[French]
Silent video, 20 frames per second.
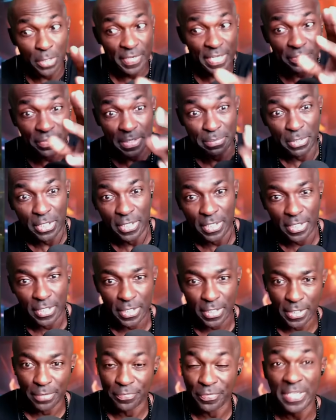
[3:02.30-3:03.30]
On va vraiment
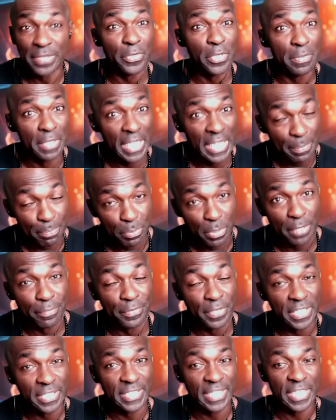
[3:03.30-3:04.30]
euh, vivre une époque
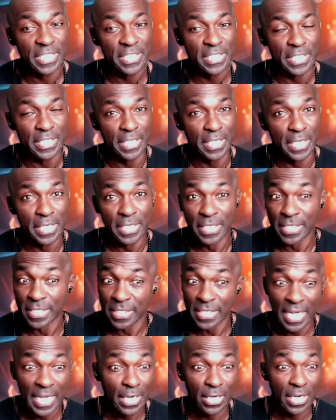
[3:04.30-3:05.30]
fantastique, hein,
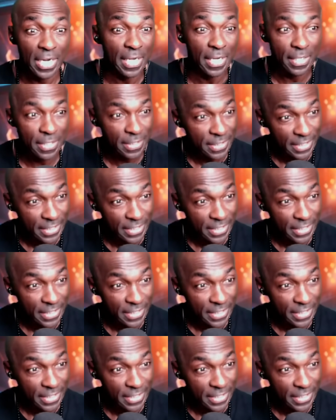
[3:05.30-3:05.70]
euh, Alors ah, ah,